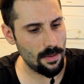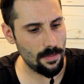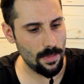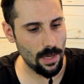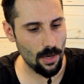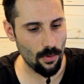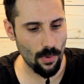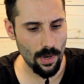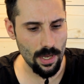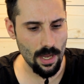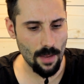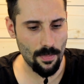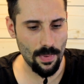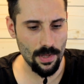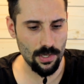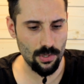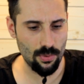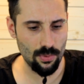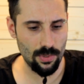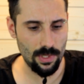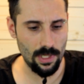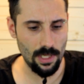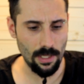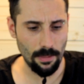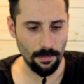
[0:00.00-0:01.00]
Mais ouais, il n'y a pas de
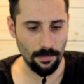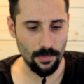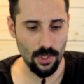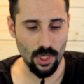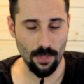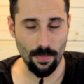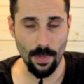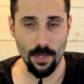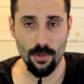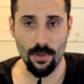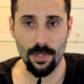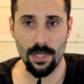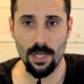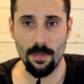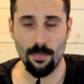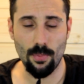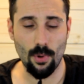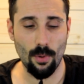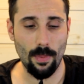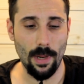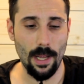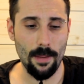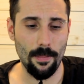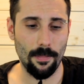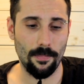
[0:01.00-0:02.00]
souci, j'ai pas noté de
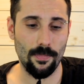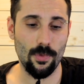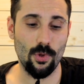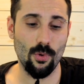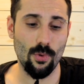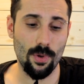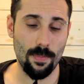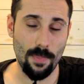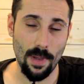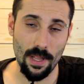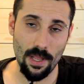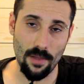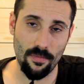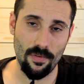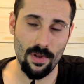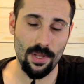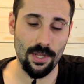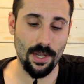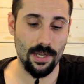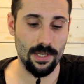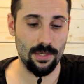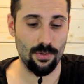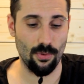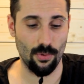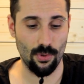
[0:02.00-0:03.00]
problème. Donc pas
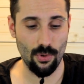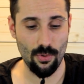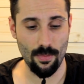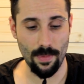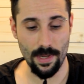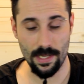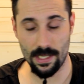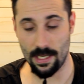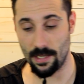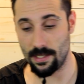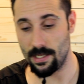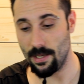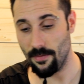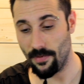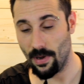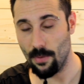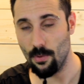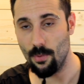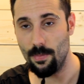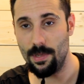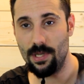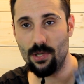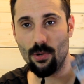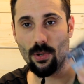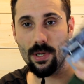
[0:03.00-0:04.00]
d'infiltration d'eau, mais ça s'est vraiment
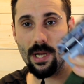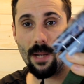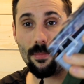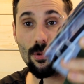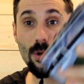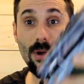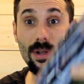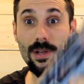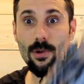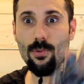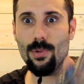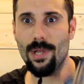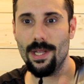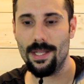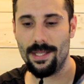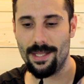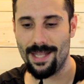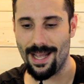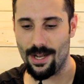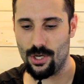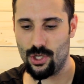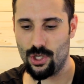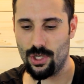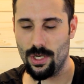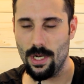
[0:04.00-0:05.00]
mis sur le capteur, il y a eu des
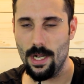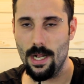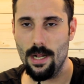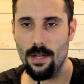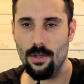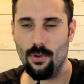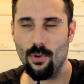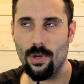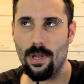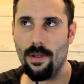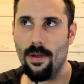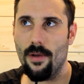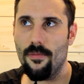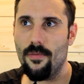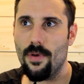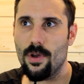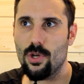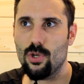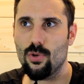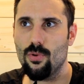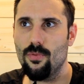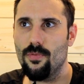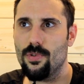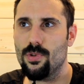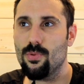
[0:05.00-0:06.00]
taches. Donc il va falloir que je
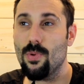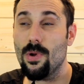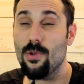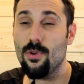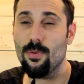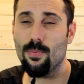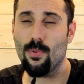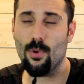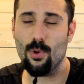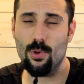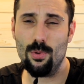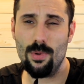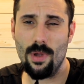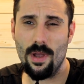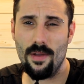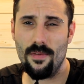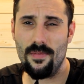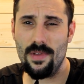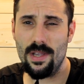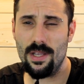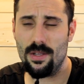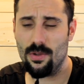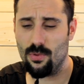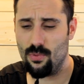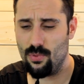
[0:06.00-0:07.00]
trouve soit du produit à
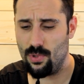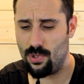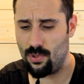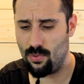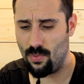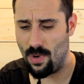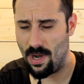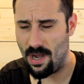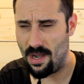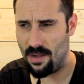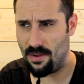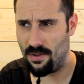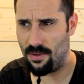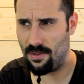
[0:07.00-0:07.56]
vitre ou soit.